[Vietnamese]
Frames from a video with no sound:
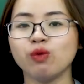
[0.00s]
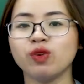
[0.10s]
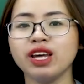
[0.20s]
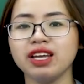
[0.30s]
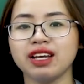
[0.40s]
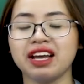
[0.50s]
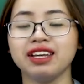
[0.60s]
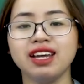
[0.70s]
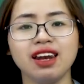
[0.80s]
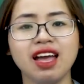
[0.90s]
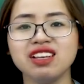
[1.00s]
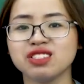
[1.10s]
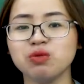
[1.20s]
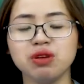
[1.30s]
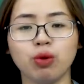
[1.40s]
với hình ảnh hiện lên
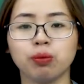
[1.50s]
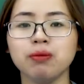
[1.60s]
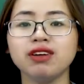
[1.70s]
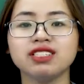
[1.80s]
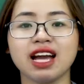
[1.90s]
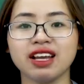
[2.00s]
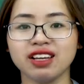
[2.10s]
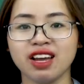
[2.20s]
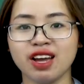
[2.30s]
giống như một bức tranh